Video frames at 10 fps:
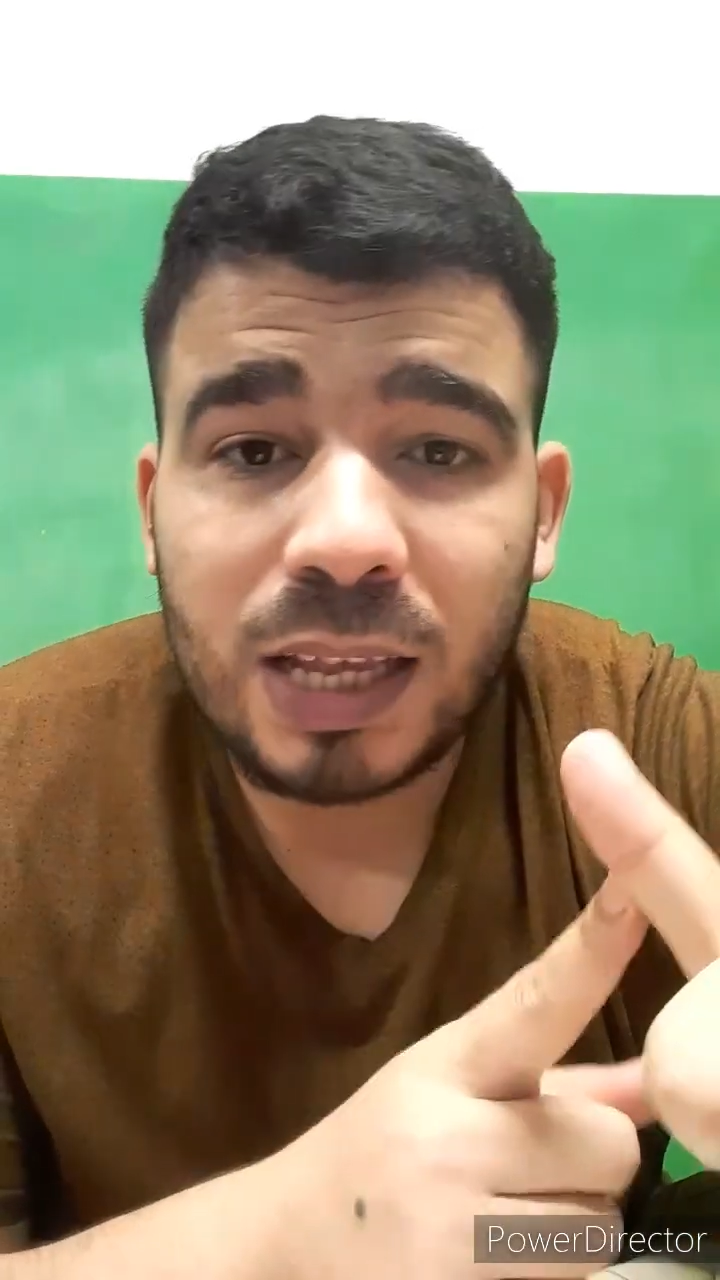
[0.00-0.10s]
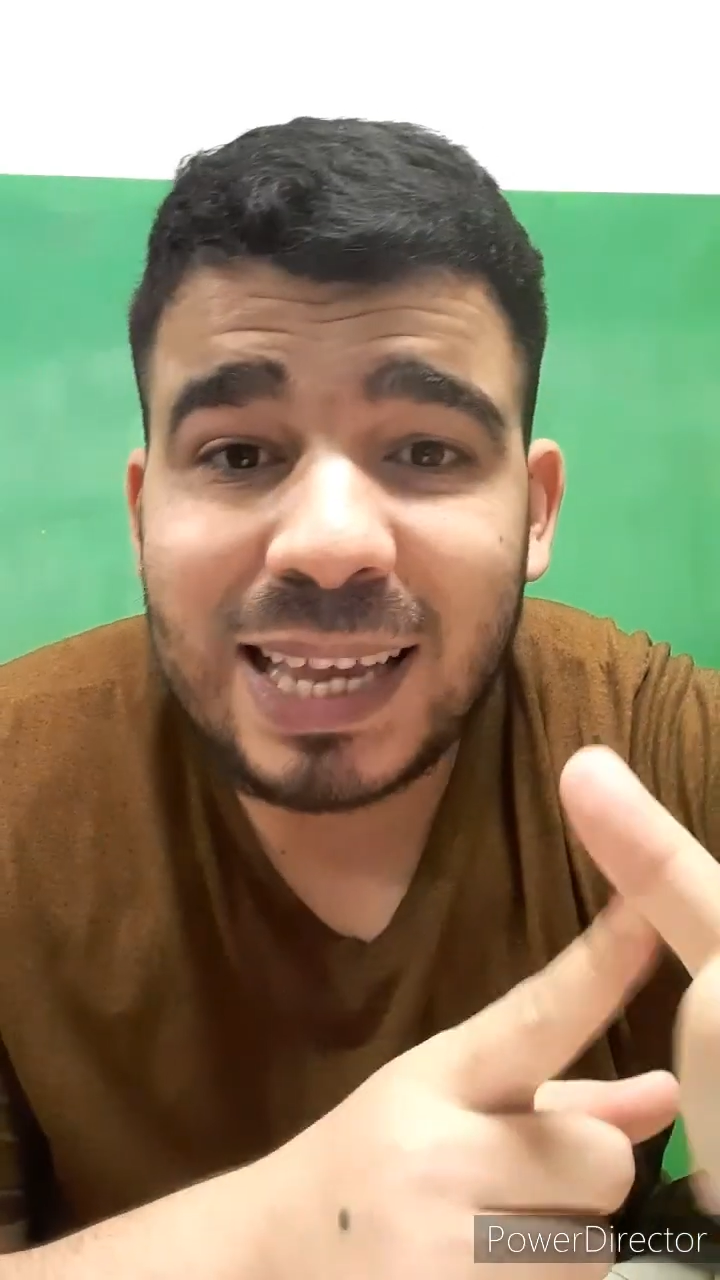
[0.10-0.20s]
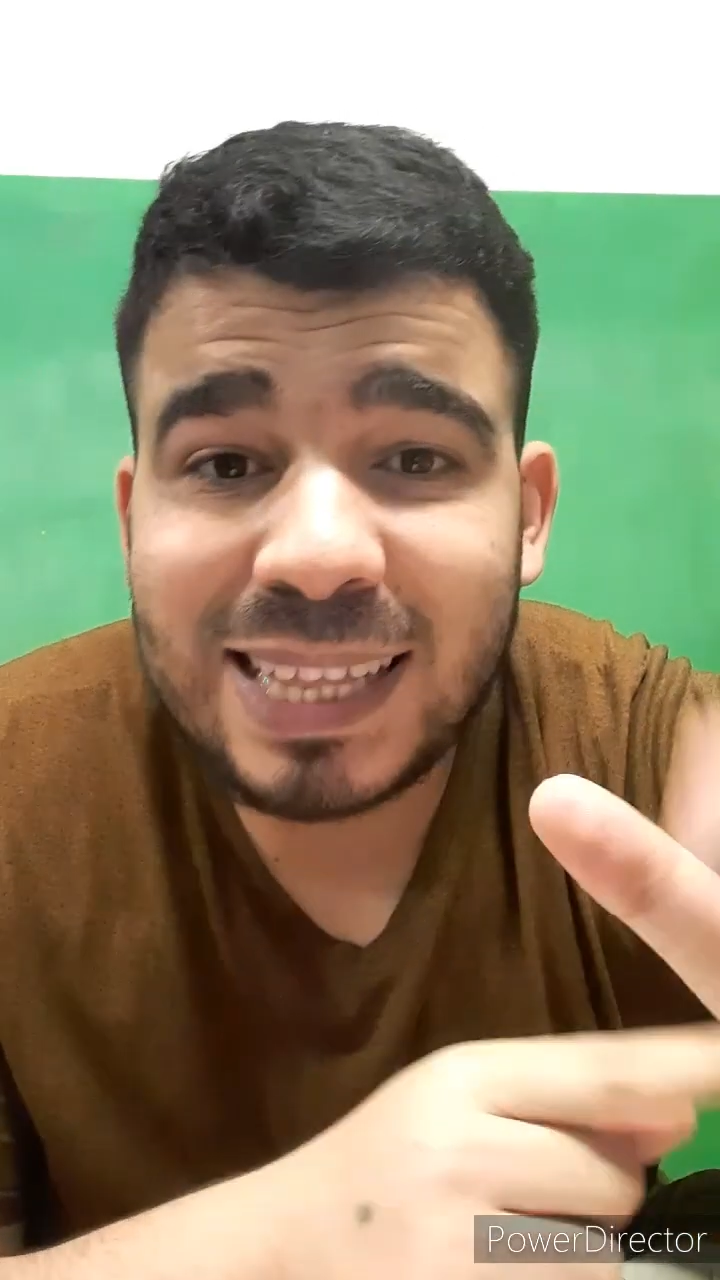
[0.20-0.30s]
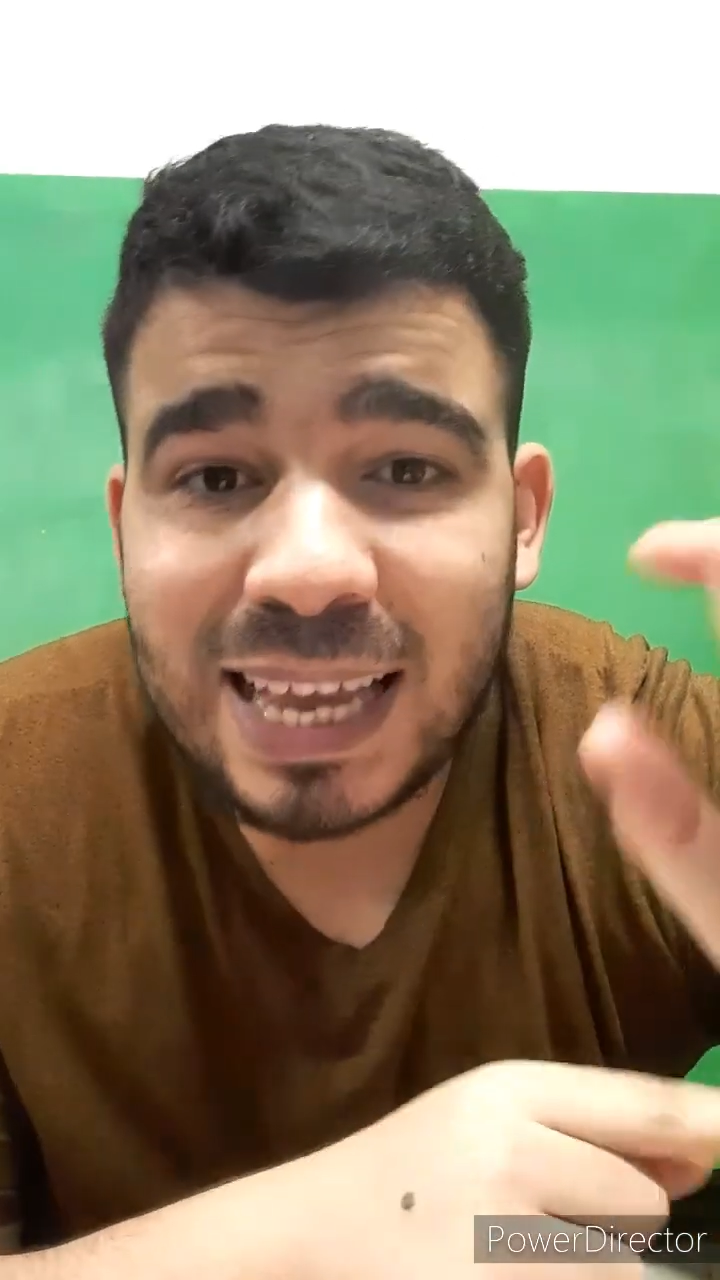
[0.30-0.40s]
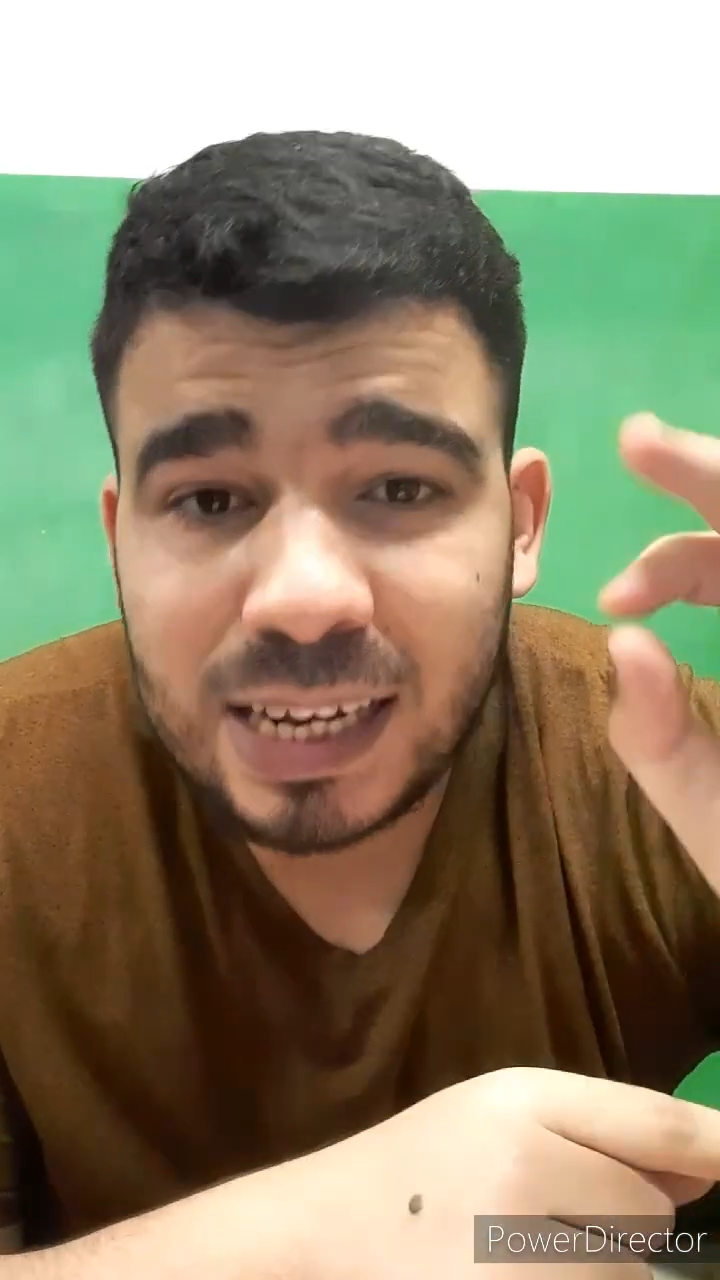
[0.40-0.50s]

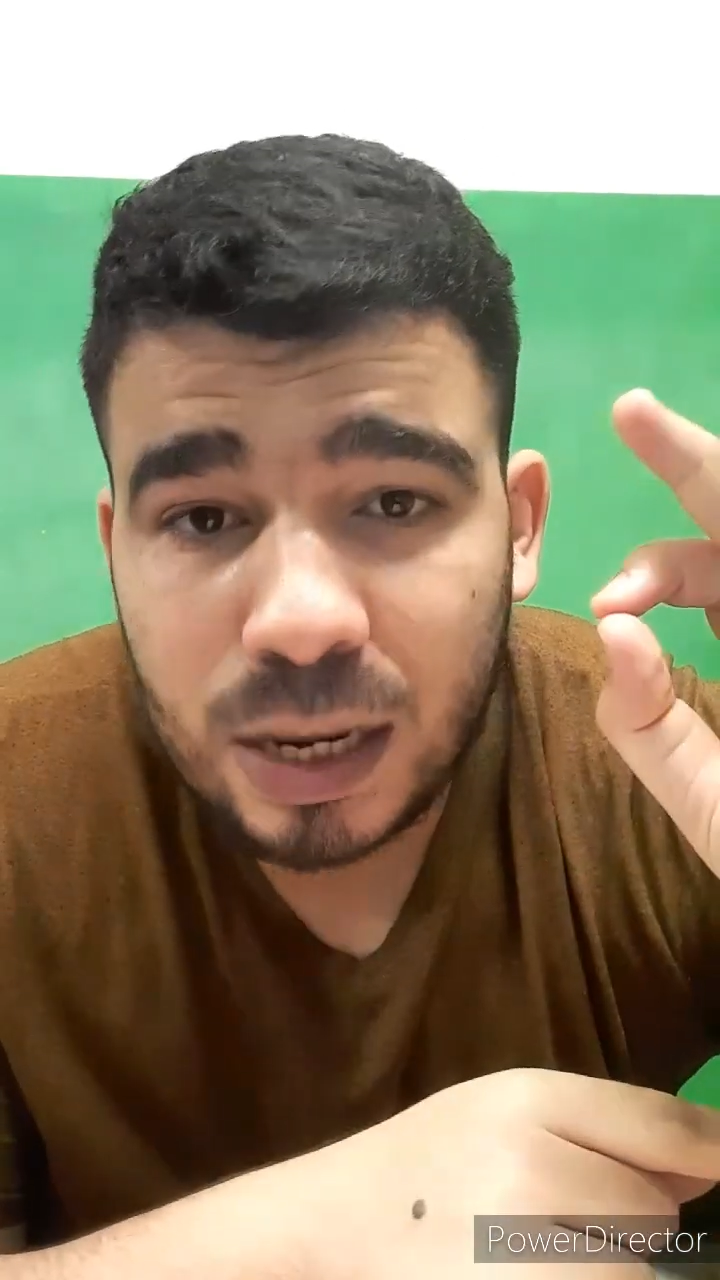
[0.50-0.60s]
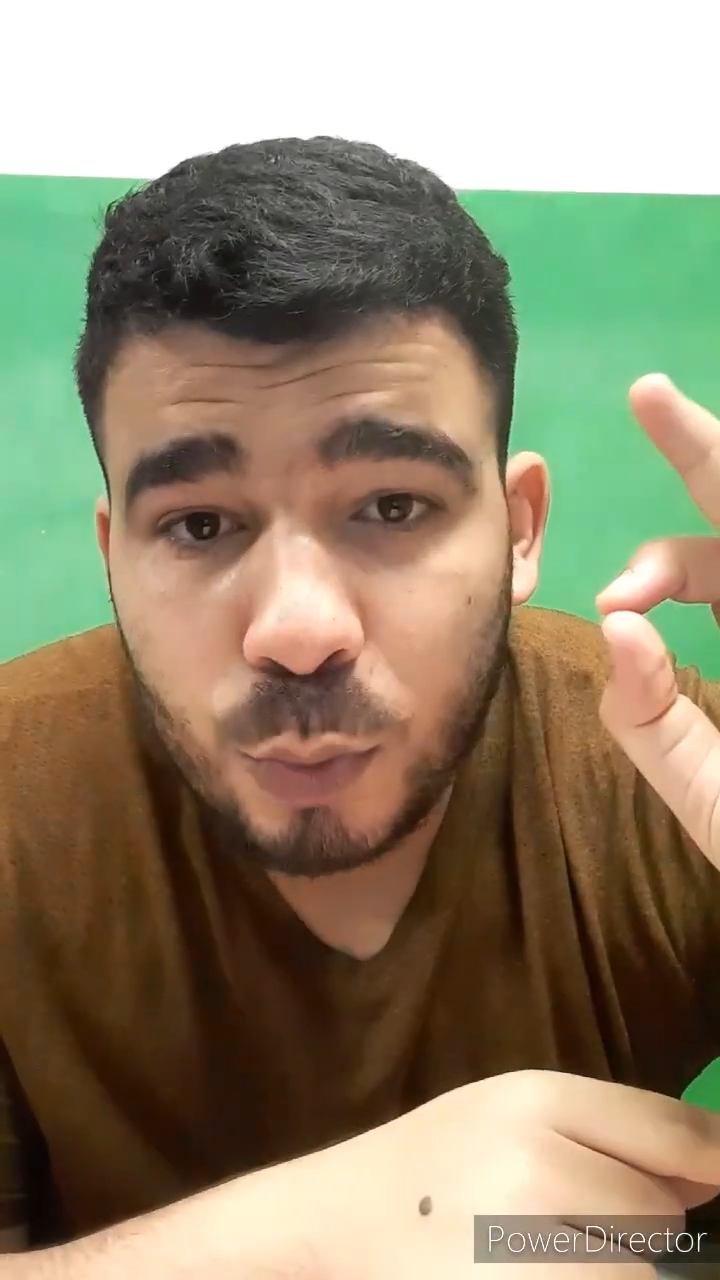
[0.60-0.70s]
كذلك